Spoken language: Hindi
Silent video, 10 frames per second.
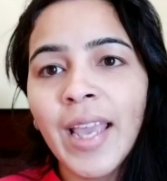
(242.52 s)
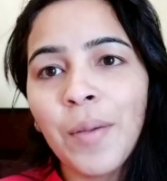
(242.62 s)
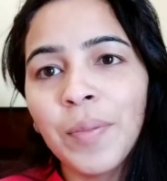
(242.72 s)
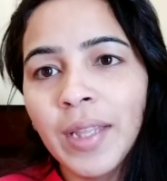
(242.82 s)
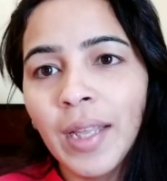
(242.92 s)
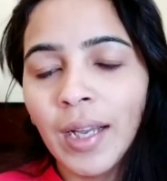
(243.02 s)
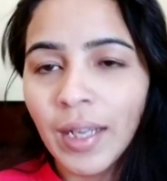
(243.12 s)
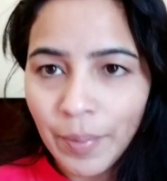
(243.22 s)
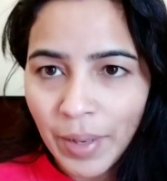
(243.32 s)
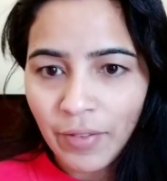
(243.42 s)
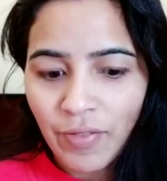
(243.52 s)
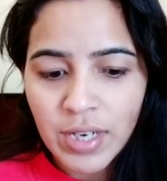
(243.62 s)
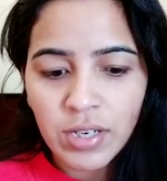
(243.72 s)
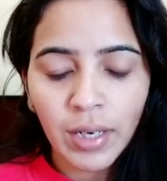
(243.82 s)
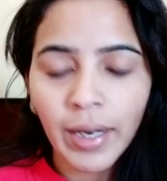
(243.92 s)
देखिए आपने देखा कि मैंने
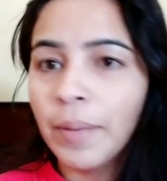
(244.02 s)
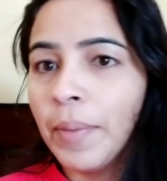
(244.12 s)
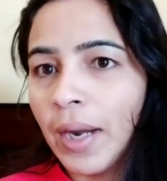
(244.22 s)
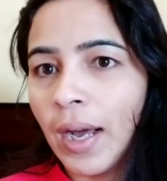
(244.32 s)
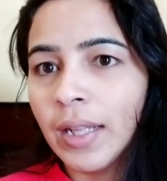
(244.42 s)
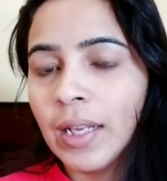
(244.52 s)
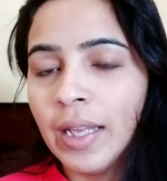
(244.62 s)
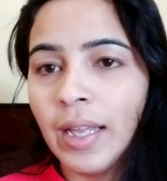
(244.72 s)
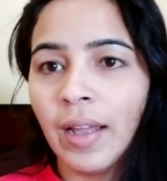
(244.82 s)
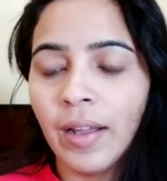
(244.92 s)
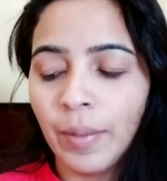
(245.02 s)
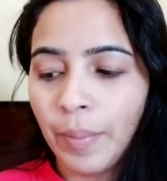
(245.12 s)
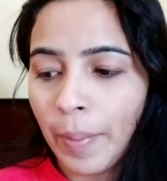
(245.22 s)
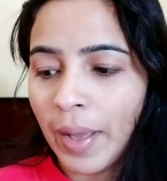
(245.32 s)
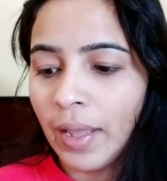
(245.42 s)
फेशियल किट बना ली
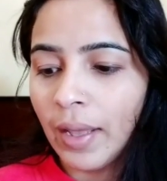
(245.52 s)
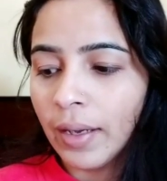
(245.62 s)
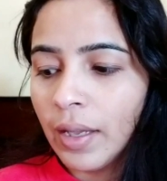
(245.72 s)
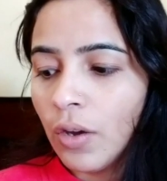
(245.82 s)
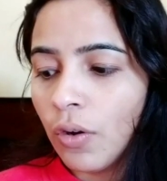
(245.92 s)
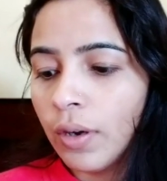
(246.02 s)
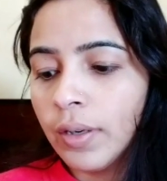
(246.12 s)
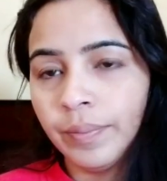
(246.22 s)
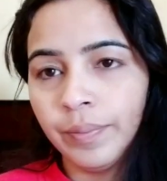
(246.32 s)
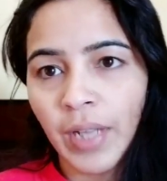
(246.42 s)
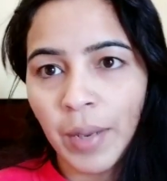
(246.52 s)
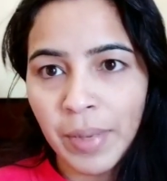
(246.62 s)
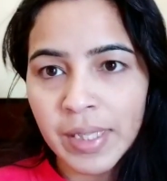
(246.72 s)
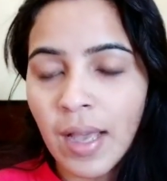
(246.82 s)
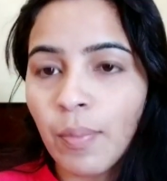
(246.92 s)
है पपाया की और
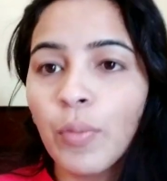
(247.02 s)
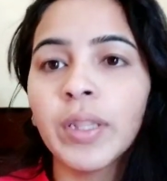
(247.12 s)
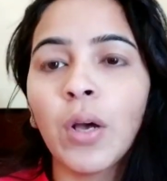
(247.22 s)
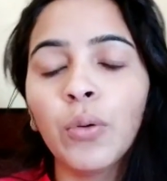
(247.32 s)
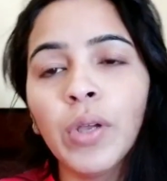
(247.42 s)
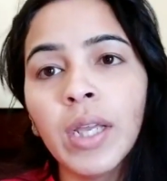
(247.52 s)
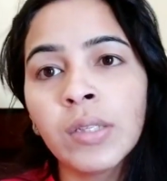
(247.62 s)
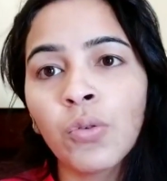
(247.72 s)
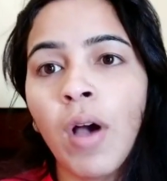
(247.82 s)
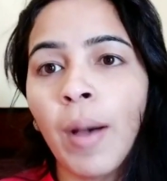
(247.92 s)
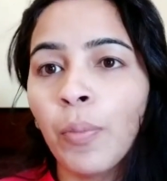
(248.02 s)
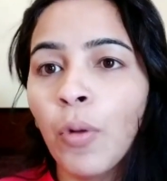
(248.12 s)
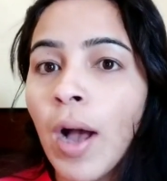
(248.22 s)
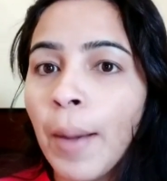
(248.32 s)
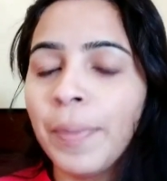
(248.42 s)
अब मैं से आपको बताऊंगी कि इसको
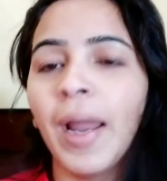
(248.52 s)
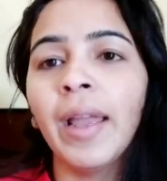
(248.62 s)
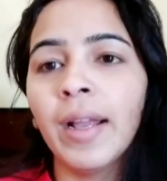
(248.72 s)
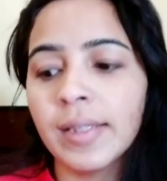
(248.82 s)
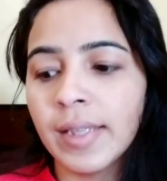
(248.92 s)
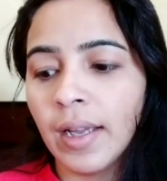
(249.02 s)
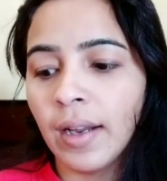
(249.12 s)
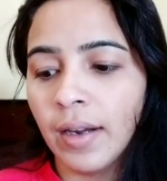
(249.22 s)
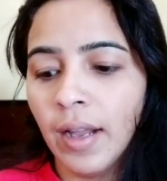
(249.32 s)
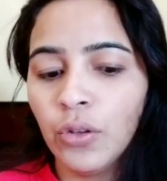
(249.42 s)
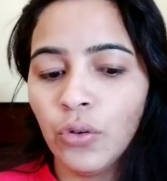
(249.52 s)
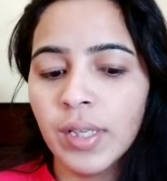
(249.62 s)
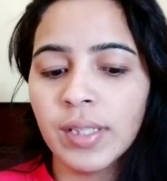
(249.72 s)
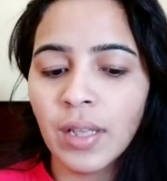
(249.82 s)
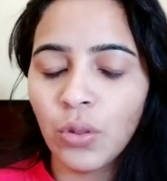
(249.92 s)
आपको अप्लाई कैसे करना है
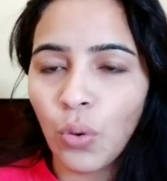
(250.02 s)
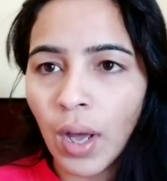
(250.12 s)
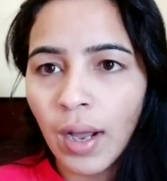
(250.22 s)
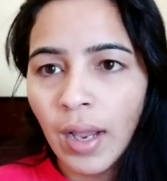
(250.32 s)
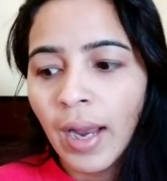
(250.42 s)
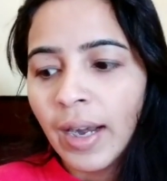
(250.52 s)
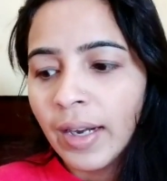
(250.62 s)
क्योंकि इसके थोड़ा